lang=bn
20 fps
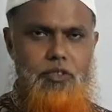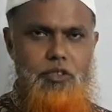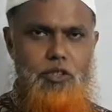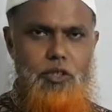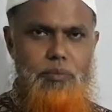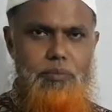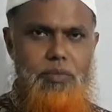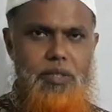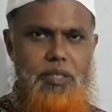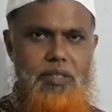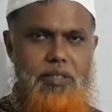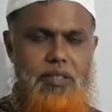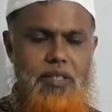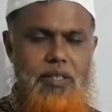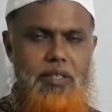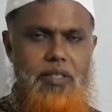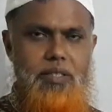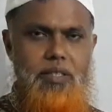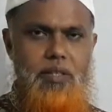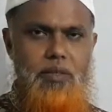সব দিক
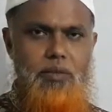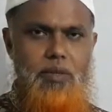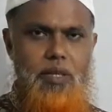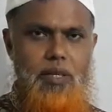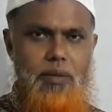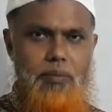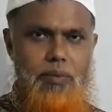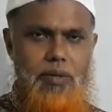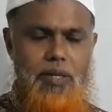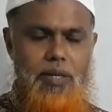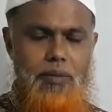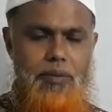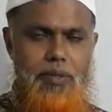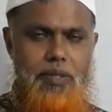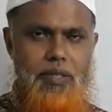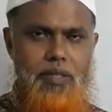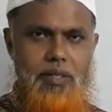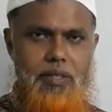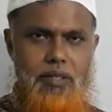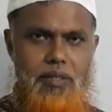থেকে যেন আল্লাহ পাক
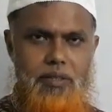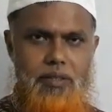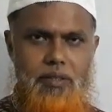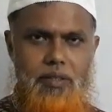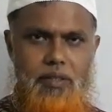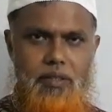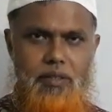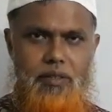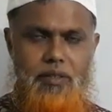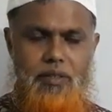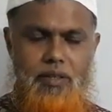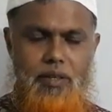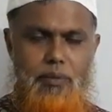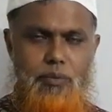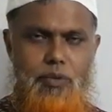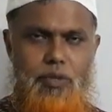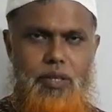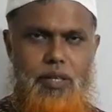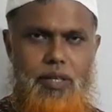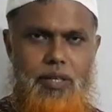আমাদেরকে
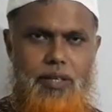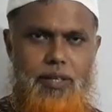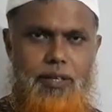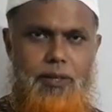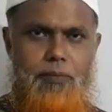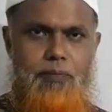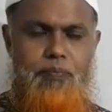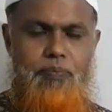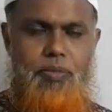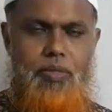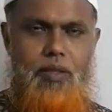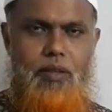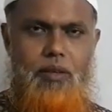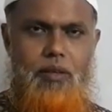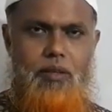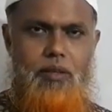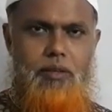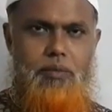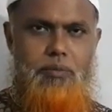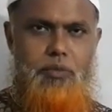নিরাপদে রাখেন
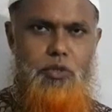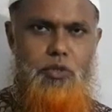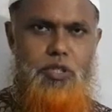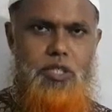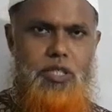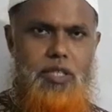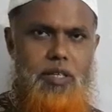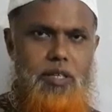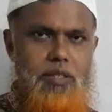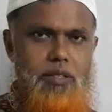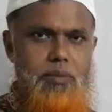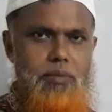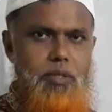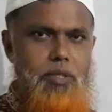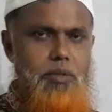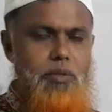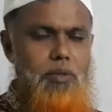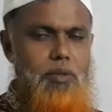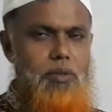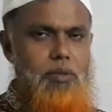প্রিয়
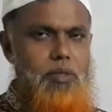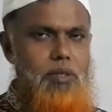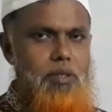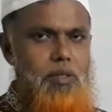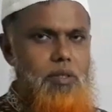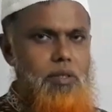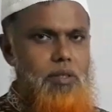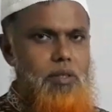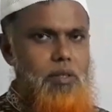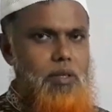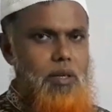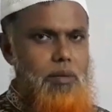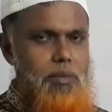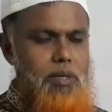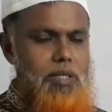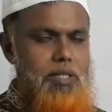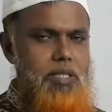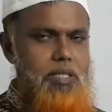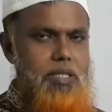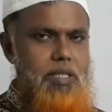শিক্ষার্থীবৃন্দ
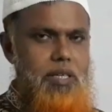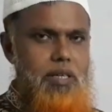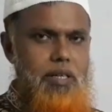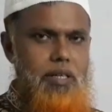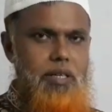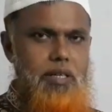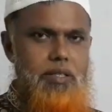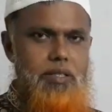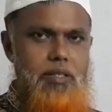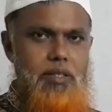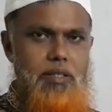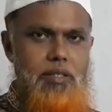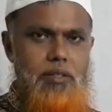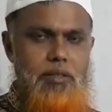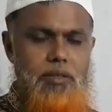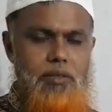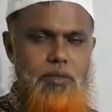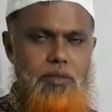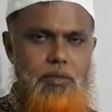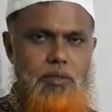আমরা যে যেখানে আছি
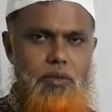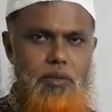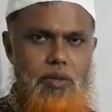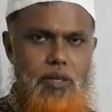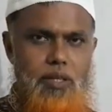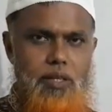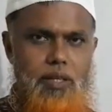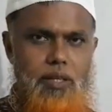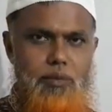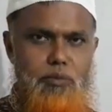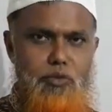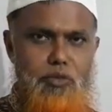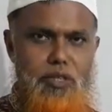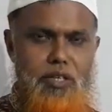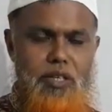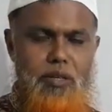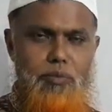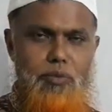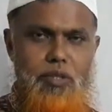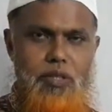ঘরে থাকব
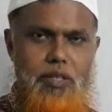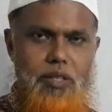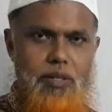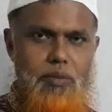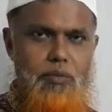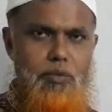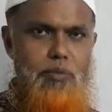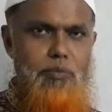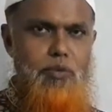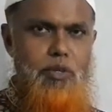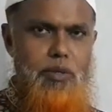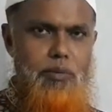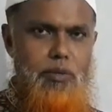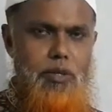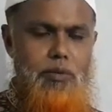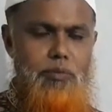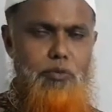নিরাপদে থাকব পরিবার